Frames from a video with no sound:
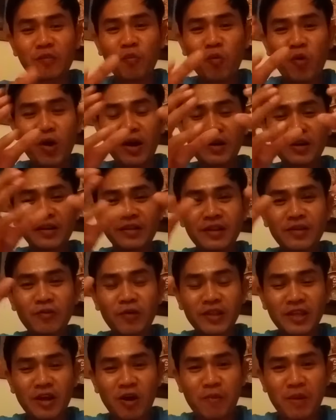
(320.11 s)
มวลที่
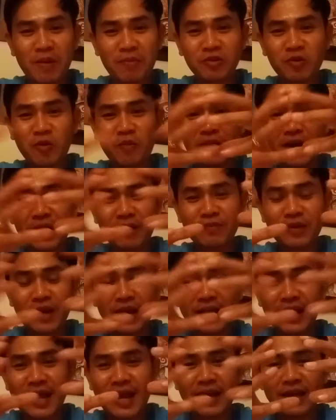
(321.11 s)
ว่าจะเอามาผสมกันเพื่อ
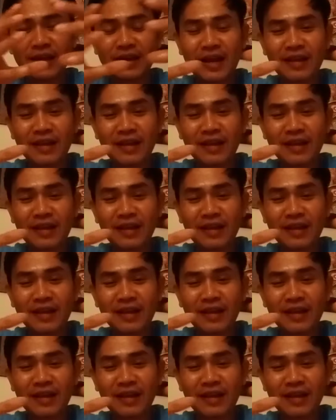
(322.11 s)
ให้ได้